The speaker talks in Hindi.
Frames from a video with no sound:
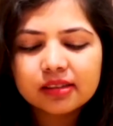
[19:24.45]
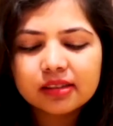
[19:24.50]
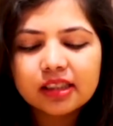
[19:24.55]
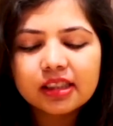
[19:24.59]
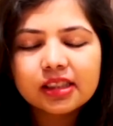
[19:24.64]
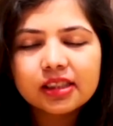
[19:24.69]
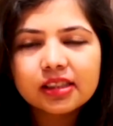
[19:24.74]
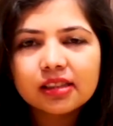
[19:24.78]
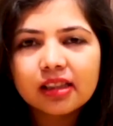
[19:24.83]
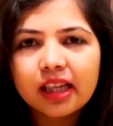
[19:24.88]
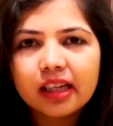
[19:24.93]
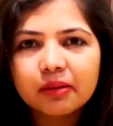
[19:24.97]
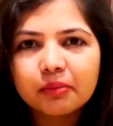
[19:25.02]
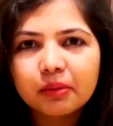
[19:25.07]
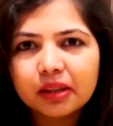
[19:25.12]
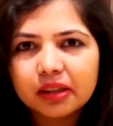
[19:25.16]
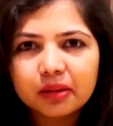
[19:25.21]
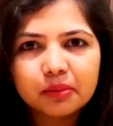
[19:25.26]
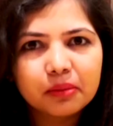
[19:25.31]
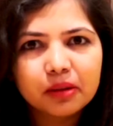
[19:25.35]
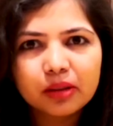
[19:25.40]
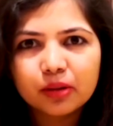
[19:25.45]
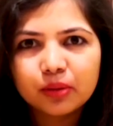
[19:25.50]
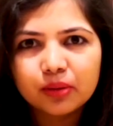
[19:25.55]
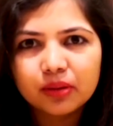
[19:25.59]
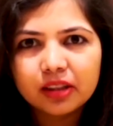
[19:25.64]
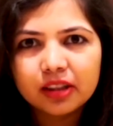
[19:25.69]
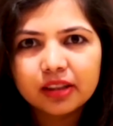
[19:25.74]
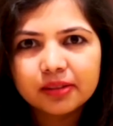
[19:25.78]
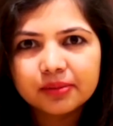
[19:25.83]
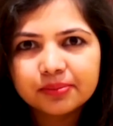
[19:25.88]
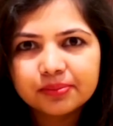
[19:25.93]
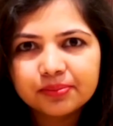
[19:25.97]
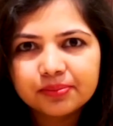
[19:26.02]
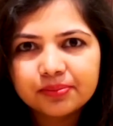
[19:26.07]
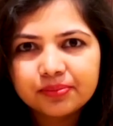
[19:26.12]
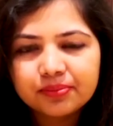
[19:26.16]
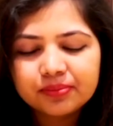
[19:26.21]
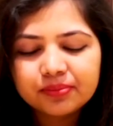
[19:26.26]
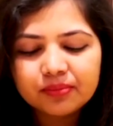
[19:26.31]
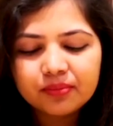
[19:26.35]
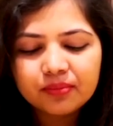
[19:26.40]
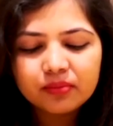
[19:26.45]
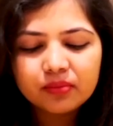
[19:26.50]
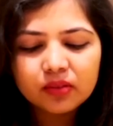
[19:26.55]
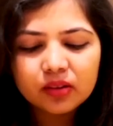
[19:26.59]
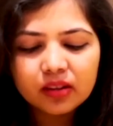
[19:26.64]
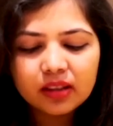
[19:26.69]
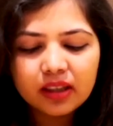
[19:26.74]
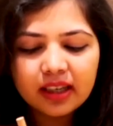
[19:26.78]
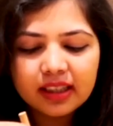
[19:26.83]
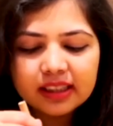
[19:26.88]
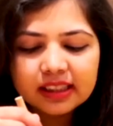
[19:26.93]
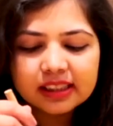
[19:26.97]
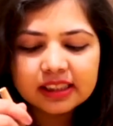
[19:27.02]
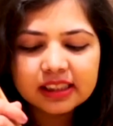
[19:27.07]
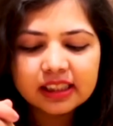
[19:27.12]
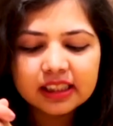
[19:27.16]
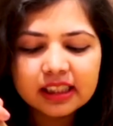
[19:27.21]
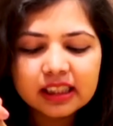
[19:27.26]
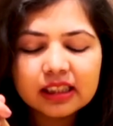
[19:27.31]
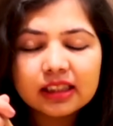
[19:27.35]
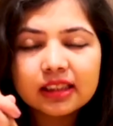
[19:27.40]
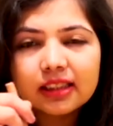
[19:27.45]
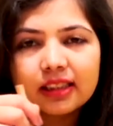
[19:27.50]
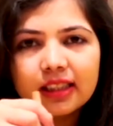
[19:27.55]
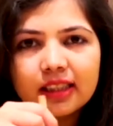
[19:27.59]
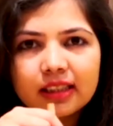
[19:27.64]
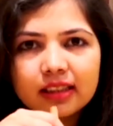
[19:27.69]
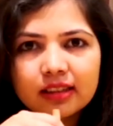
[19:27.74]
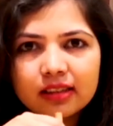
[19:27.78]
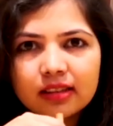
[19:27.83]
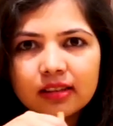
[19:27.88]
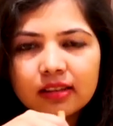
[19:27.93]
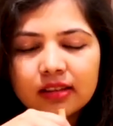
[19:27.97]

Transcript: इट्स लाइक बटर मिल्क ओनली इट्स लिटिल थिक